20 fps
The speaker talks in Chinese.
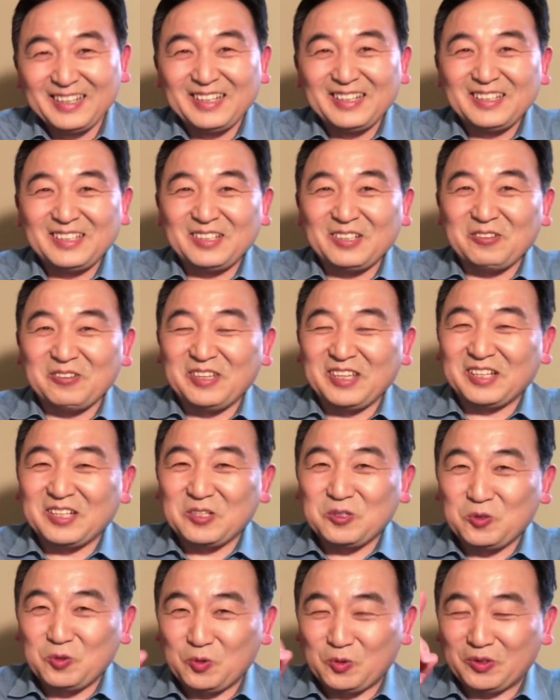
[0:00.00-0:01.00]
只有一个
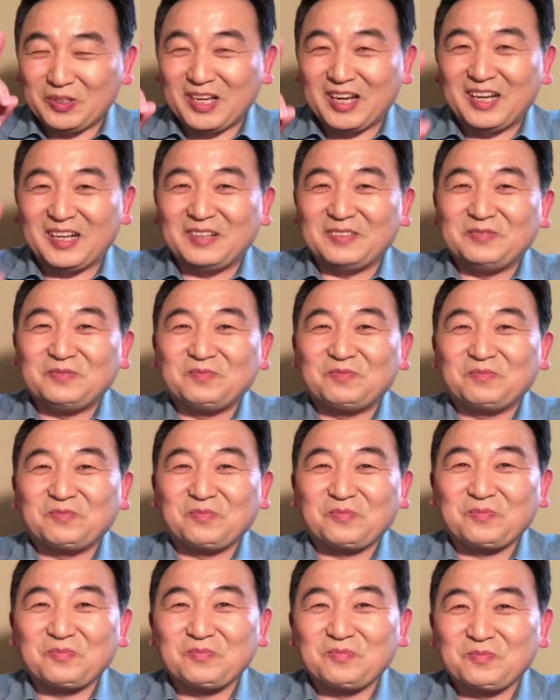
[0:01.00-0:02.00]
女的，
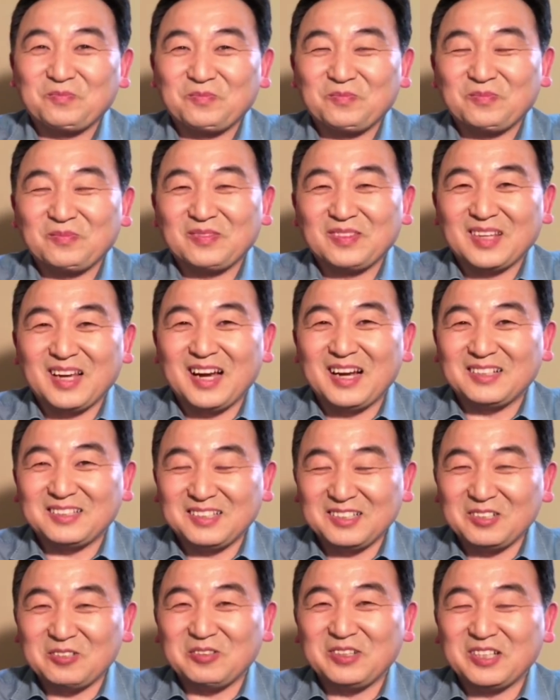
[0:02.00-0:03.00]
啊，
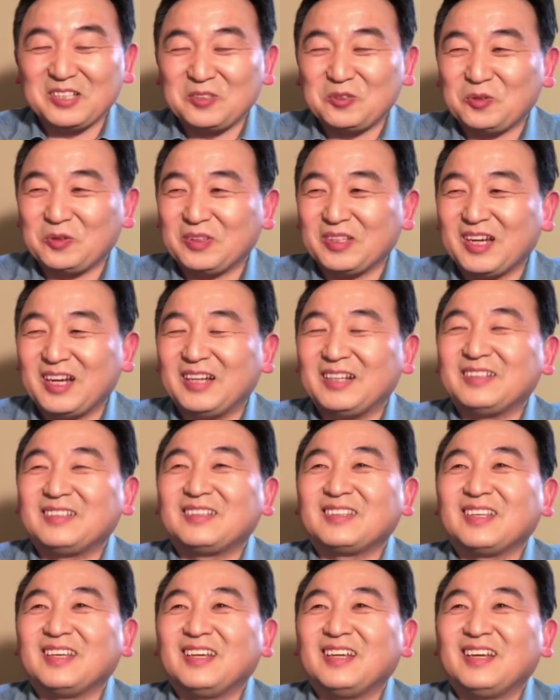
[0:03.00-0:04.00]
只有一个女的。
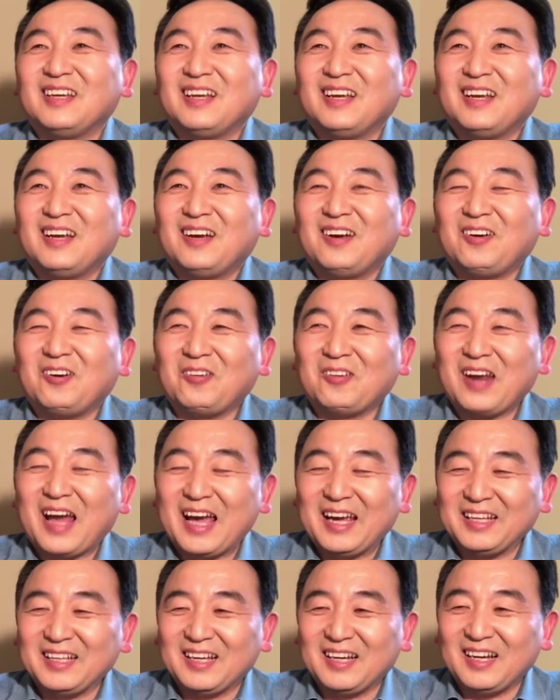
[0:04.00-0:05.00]
后
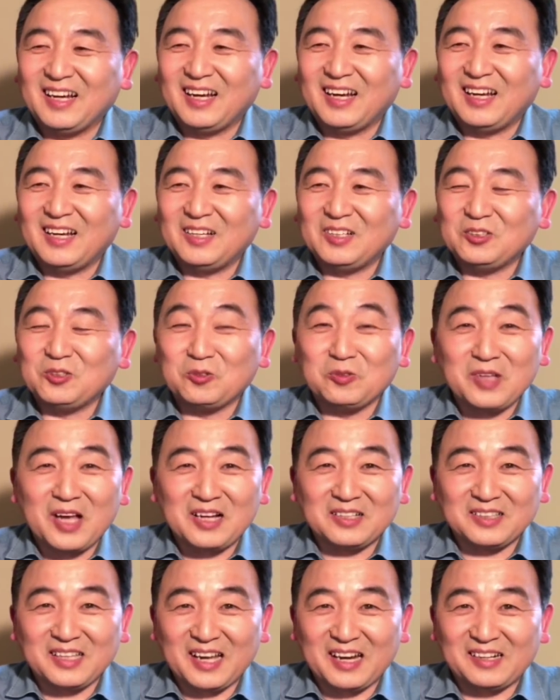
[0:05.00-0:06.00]
来的中
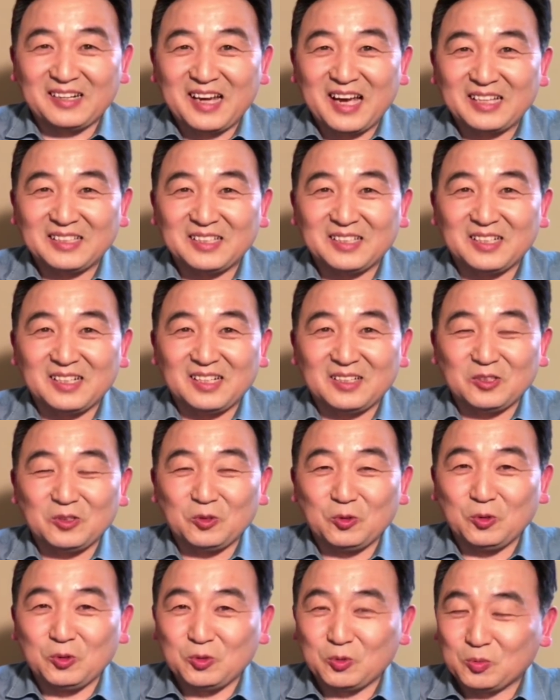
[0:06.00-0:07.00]
央电视台的
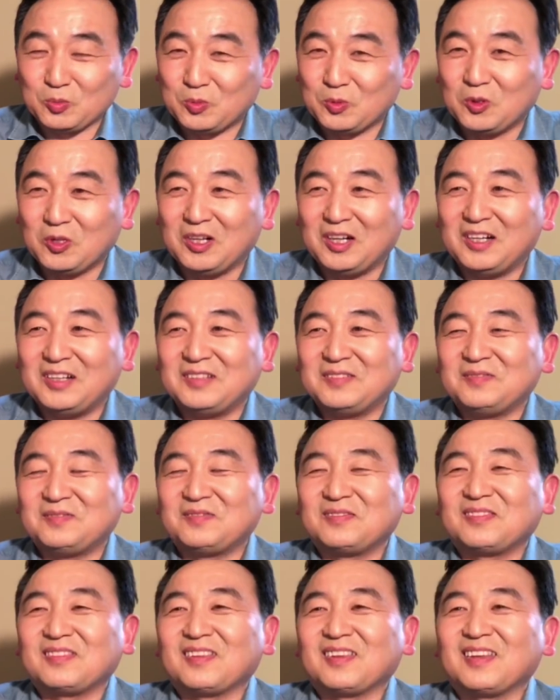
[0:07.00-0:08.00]
女主播，
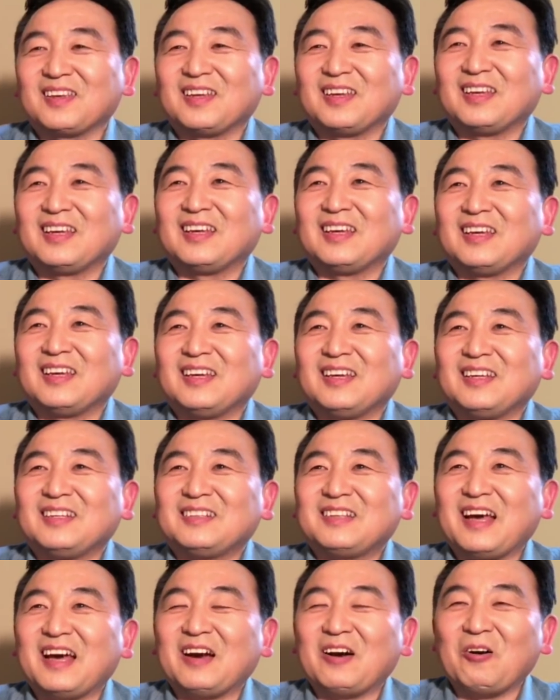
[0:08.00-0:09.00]

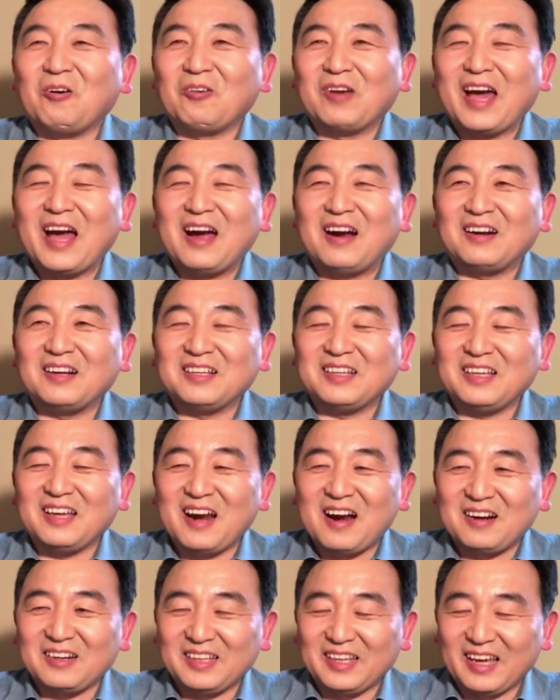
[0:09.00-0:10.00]
在后来二零一
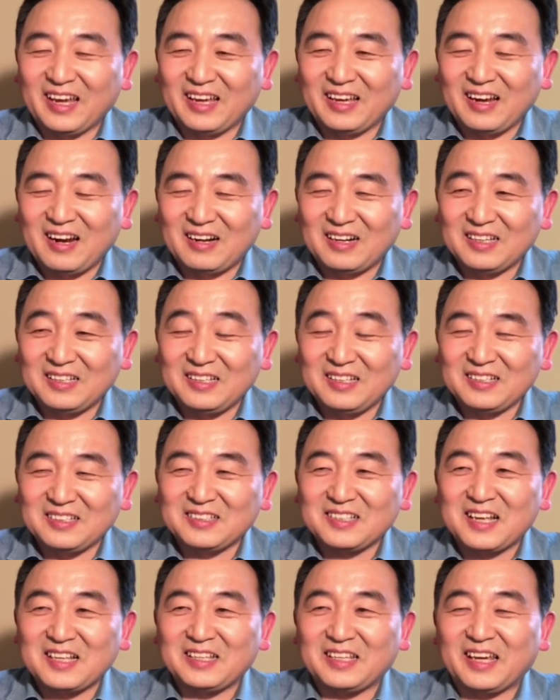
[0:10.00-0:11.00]
二年、二零一
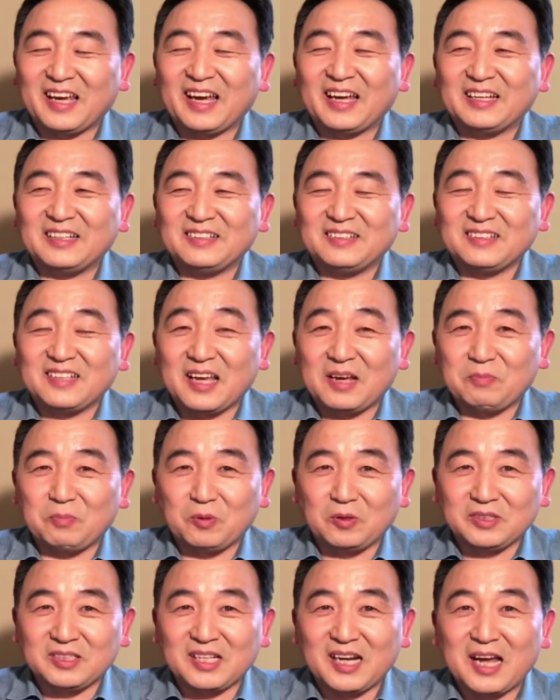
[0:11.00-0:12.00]
三年，在
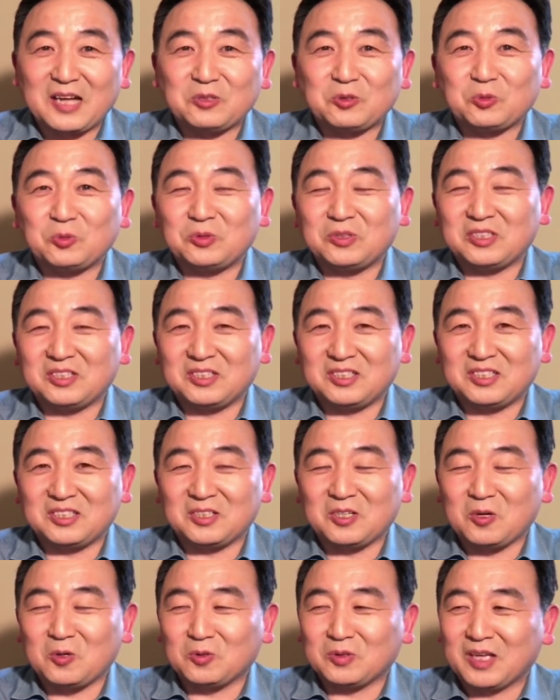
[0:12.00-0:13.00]
薄熙来出事之
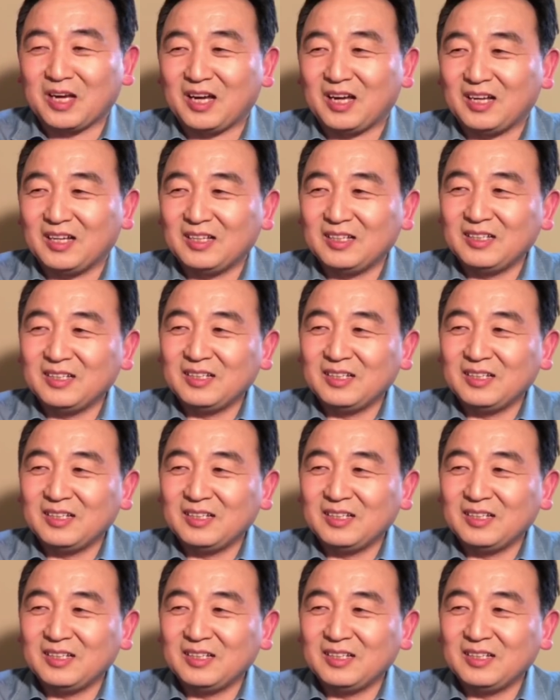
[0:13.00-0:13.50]
后呢，